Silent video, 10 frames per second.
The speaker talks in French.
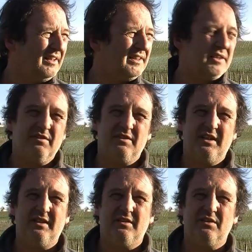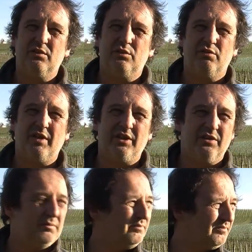adventices euh,
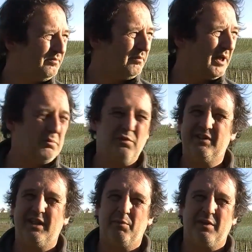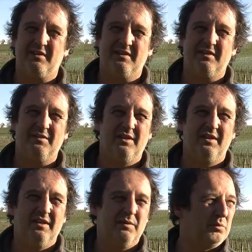sauvages. Pas les mauvaises herbes, hein, les
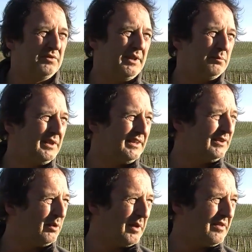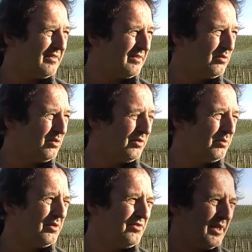mauvaises herbes ça n'existe pas, c'est toujours de
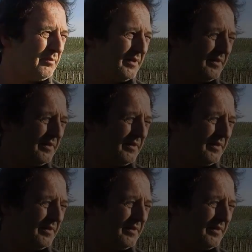bonnes herbes.